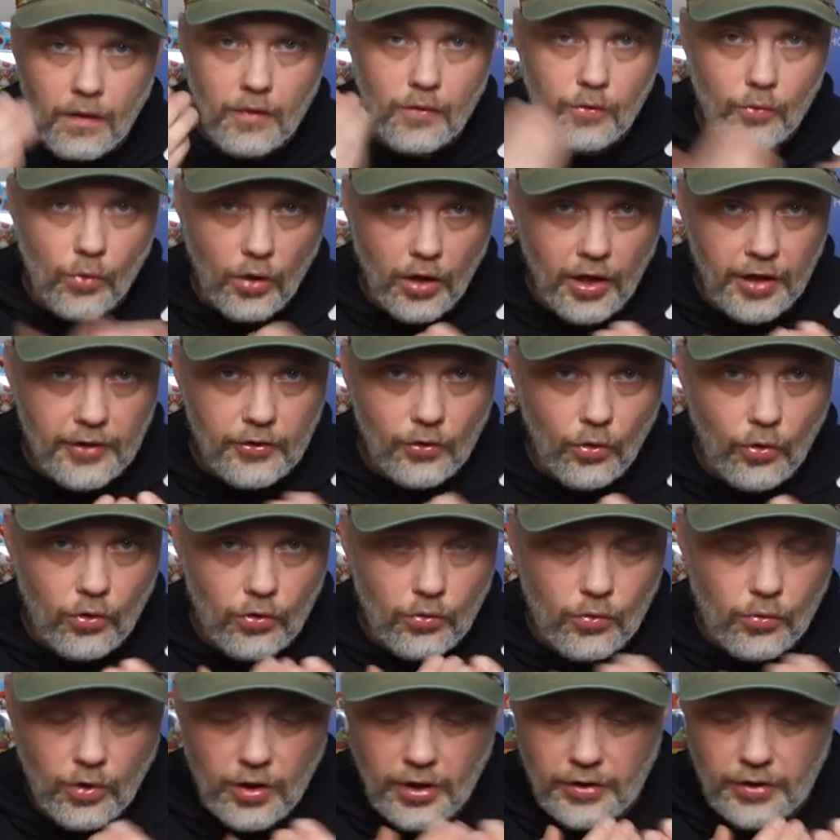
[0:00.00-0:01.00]
nur kein Druck,
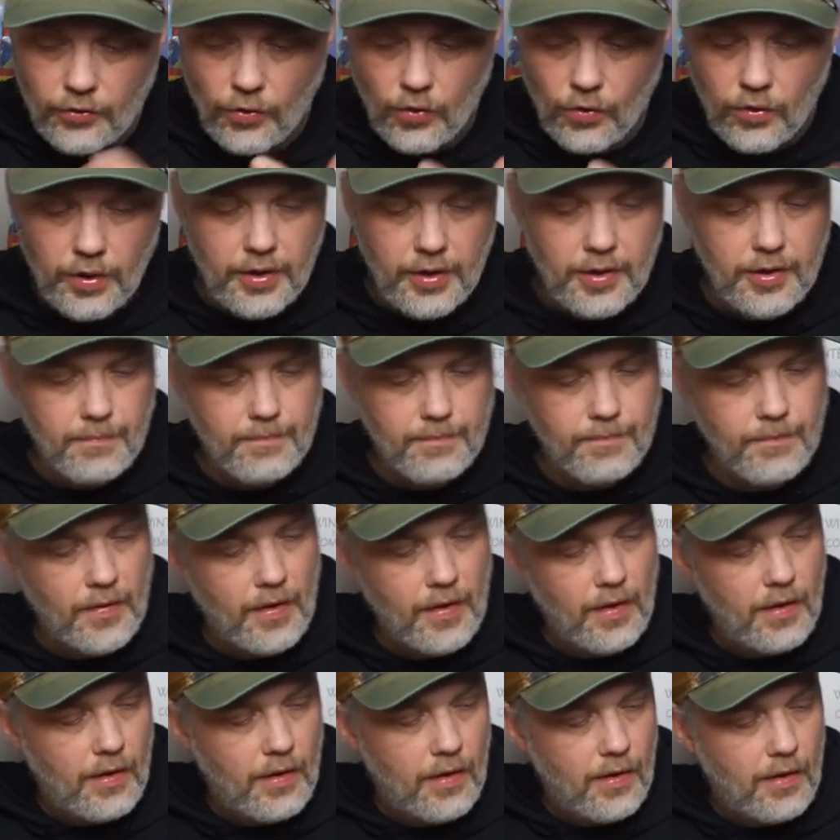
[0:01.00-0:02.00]
nur kein Druck, ähm,
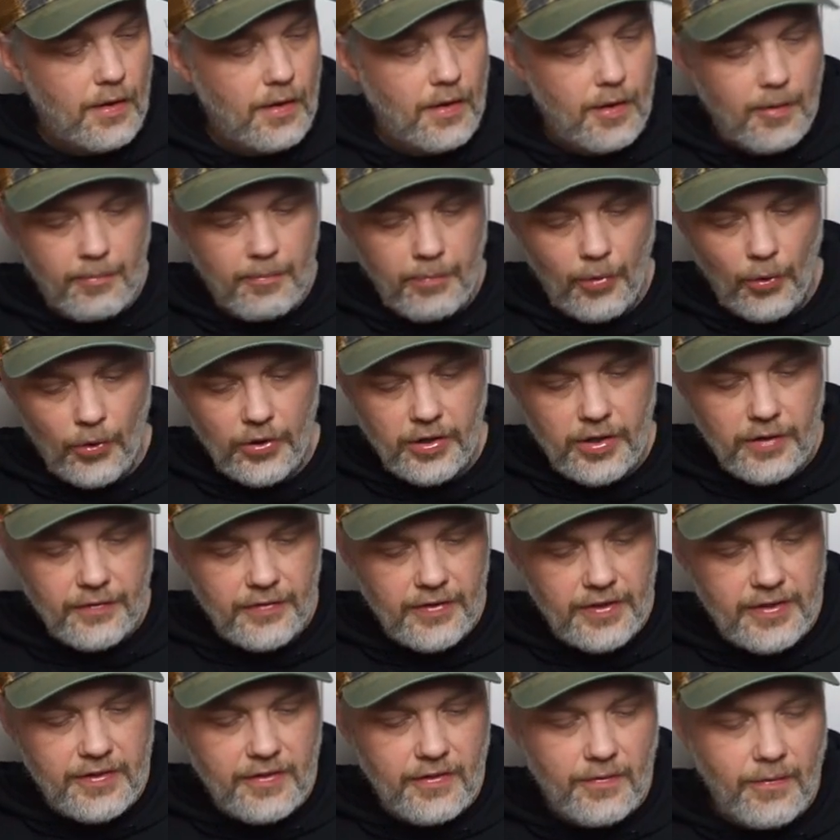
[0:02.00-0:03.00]
baue hier
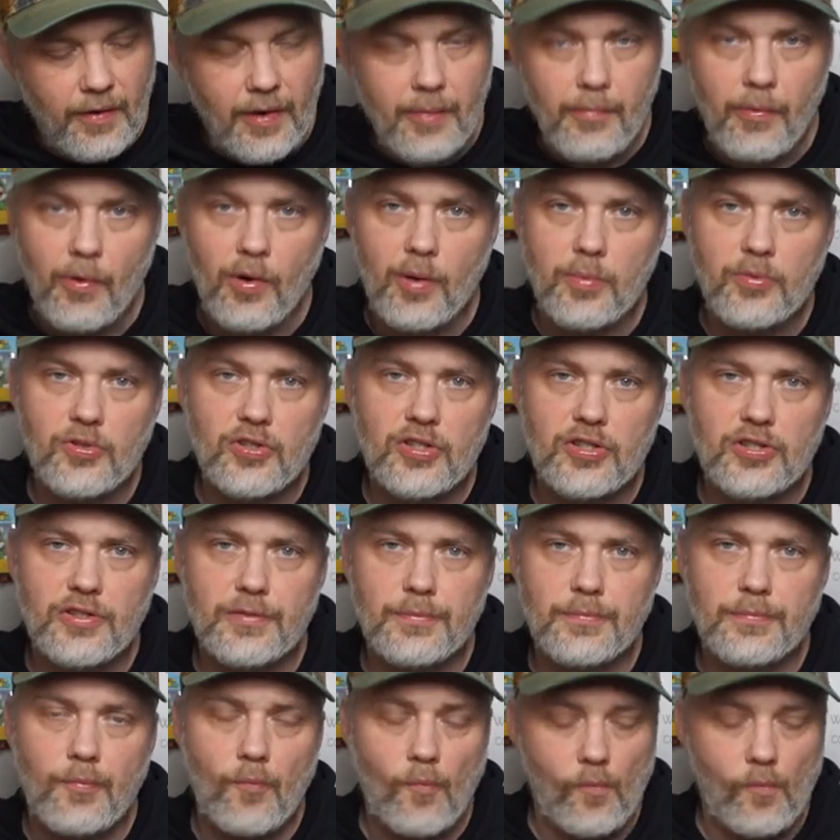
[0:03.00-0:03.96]
vielleicht zwei Bauabschnitte